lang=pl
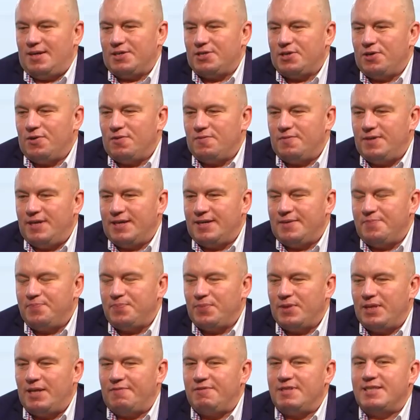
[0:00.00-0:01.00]
aczkolwiek
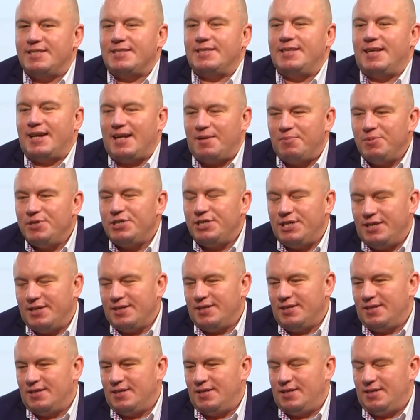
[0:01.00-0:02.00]
nawet staramy
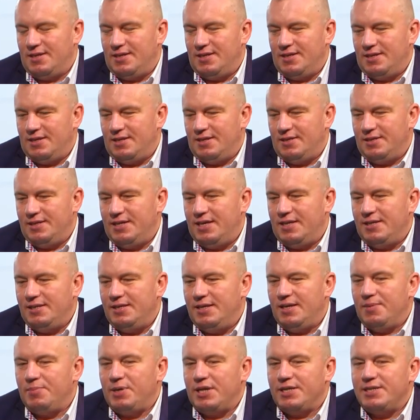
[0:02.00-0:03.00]
się e, nie,
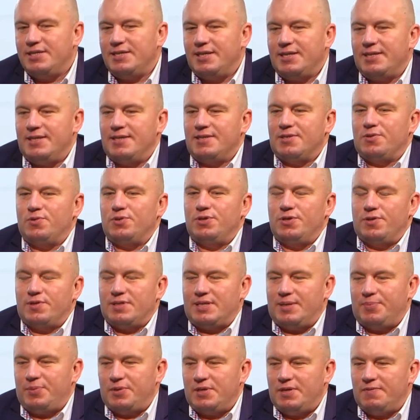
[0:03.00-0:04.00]
nie brać zleceń z
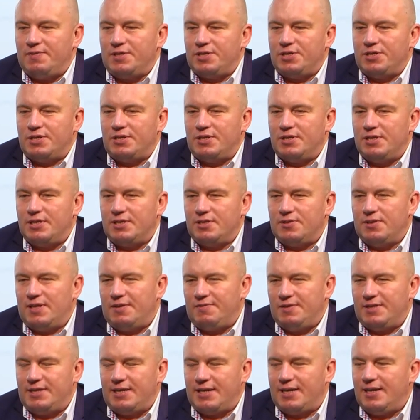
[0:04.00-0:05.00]
Grudziądza, ponieważ jest to
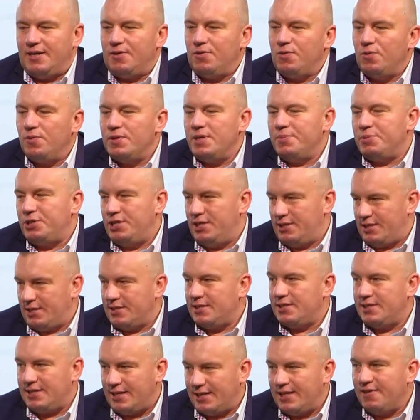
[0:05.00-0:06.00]
nawet taka ogólnie przyjęta
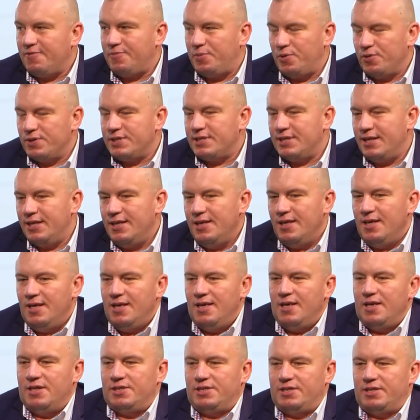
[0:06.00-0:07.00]
zasada w Polsce,
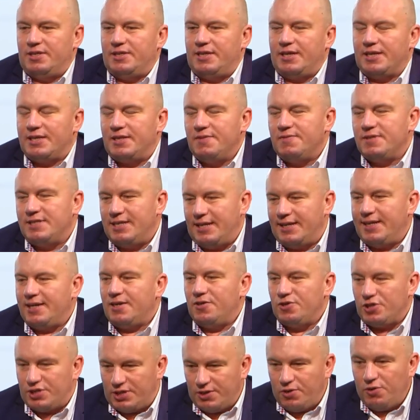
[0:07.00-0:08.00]
że detektyw z
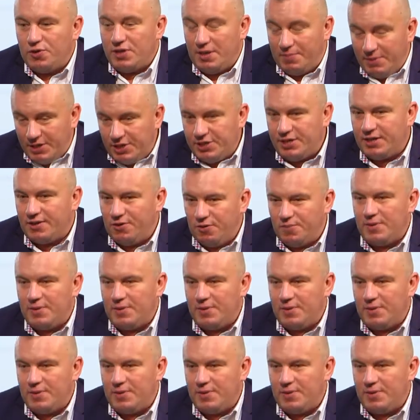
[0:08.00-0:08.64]
danego, szczególnie mniejszego